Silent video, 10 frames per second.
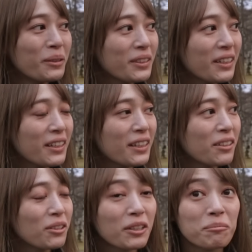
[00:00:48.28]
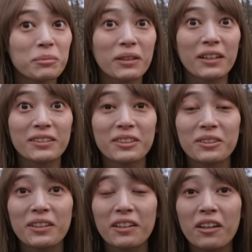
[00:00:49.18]
前回のキャンプが初
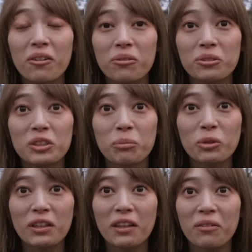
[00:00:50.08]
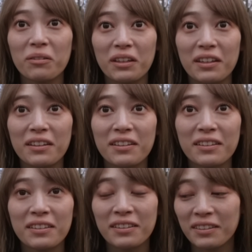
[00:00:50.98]
雪で結構積もってたのに、うん、